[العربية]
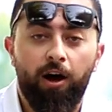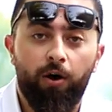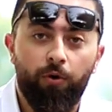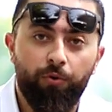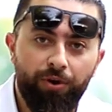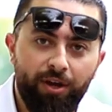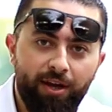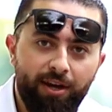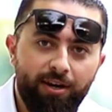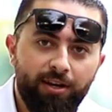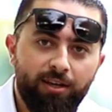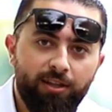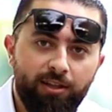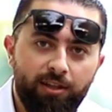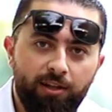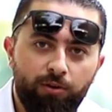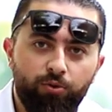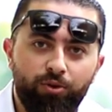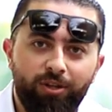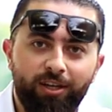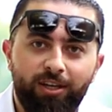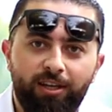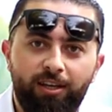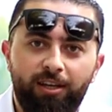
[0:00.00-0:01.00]
او يا ريت
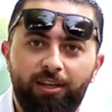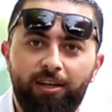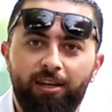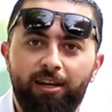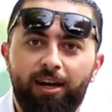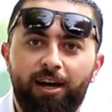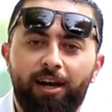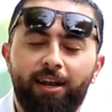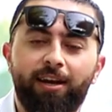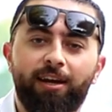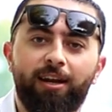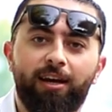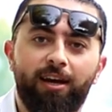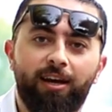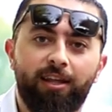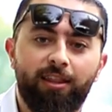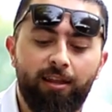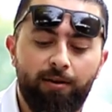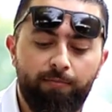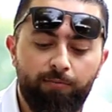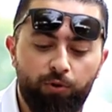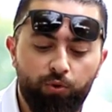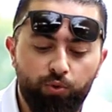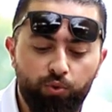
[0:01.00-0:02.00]
لو تحكي لنا عن
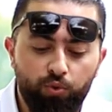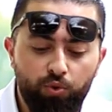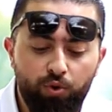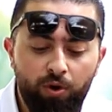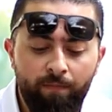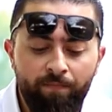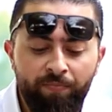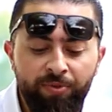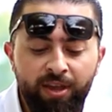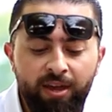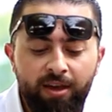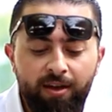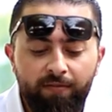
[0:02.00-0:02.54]
هذا الموضوع